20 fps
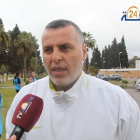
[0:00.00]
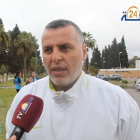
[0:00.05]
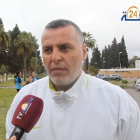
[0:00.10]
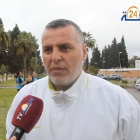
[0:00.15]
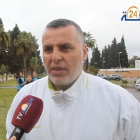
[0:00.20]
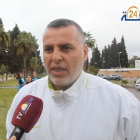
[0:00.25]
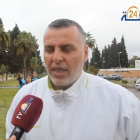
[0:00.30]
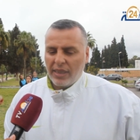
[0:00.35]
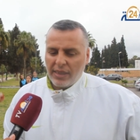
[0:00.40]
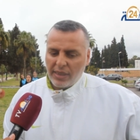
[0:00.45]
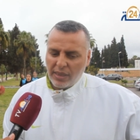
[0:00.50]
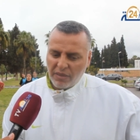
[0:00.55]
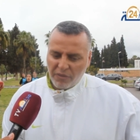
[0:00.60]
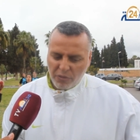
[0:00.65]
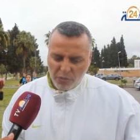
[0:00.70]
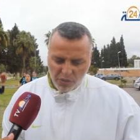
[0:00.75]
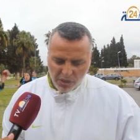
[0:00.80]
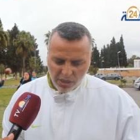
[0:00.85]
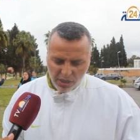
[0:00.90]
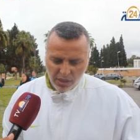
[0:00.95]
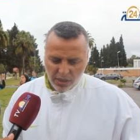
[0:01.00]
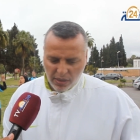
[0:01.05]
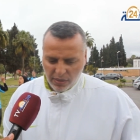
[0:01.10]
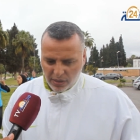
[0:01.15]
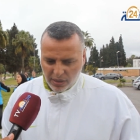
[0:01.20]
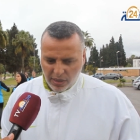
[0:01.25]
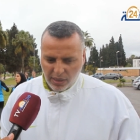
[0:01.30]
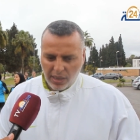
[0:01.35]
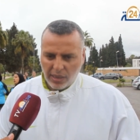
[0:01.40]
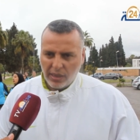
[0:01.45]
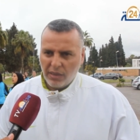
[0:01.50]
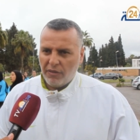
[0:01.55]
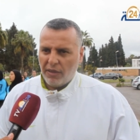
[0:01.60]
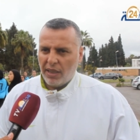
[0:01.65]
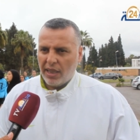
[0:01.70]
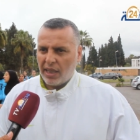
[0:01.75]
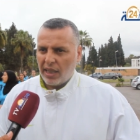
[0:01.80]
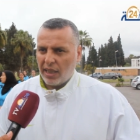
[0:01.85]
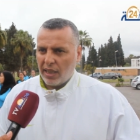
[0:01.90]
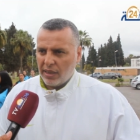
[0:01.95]
مساعديننا في كل شيء يعني في
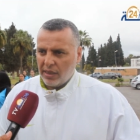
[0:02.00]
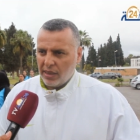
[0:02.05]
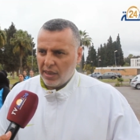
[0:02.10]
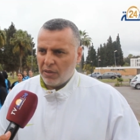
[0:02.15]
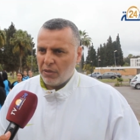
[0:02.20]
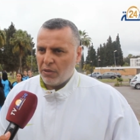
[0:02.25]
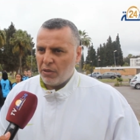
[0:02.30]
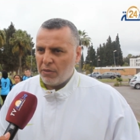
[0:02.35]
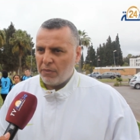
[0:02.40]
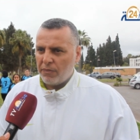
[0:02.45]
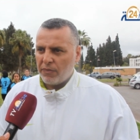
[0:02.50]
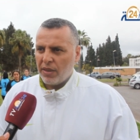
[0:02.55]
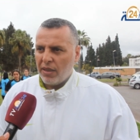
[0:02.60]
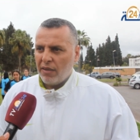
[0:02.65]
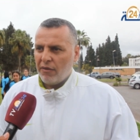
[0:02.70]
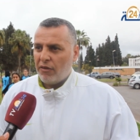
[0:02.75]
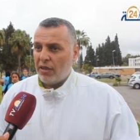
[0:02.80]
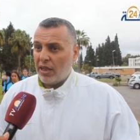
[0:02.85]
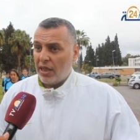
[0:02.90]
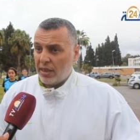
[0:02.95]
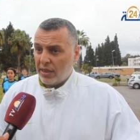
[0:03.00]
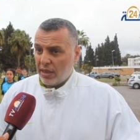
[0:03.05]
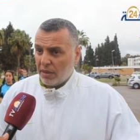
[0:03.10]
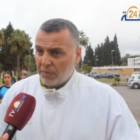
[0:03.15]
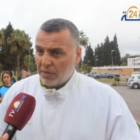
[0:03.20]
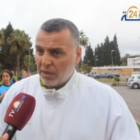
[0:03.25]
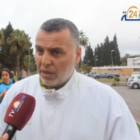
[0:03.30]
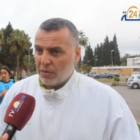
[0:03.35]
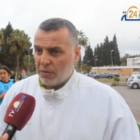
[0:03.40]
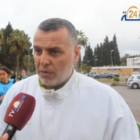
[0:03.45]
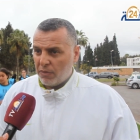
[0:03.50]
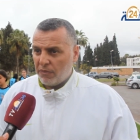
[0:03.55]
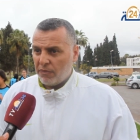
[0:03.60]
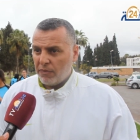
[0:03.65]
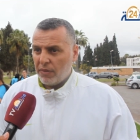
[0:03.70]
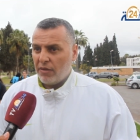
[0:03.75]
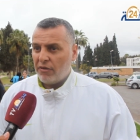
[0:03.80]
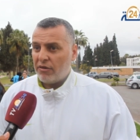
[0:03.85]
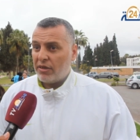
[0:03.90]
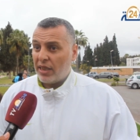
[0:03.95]
الحركه ديالهم في الاداب ديالهم
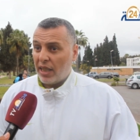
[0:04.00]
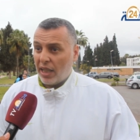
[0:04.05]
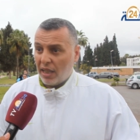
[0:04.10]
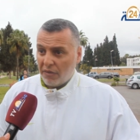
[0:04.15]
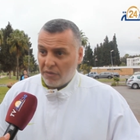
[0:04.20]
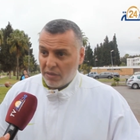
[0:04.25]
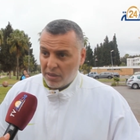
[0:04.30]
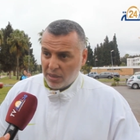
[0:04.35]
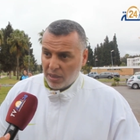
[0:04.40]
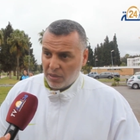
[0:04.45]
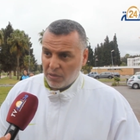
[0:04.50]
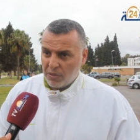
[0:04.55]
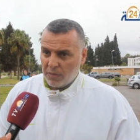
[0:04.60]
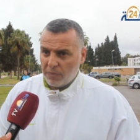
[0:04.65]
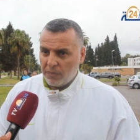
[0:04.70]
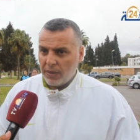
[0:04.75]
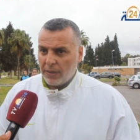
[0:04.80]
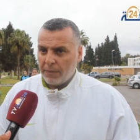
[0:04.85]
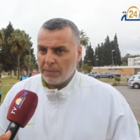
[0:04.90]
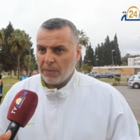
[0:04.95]
في الثقافه ديالهم